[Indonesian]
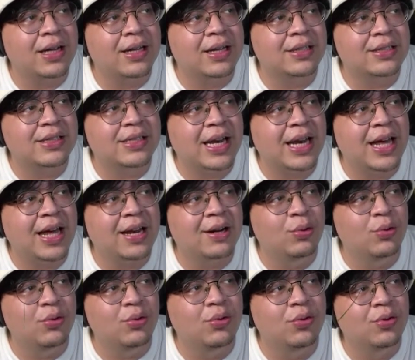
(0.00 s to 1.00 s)

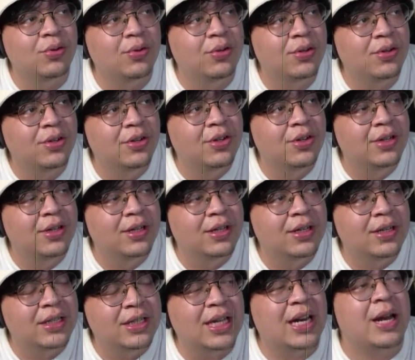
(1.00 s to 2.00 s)
selalu
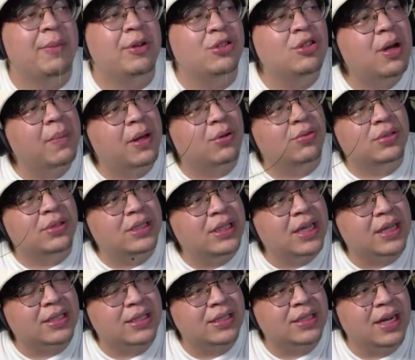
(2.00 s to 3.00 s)
ya namanya juga manusia
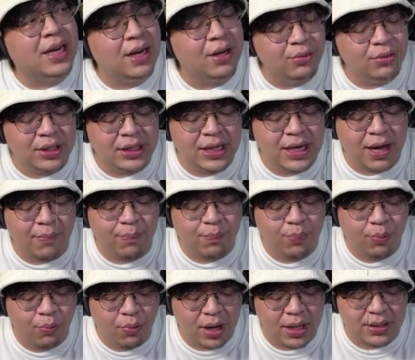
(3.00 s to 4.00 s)
sih selalu tidak
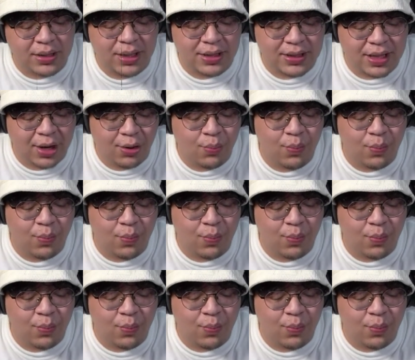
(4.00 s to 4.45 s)
puas dan selalu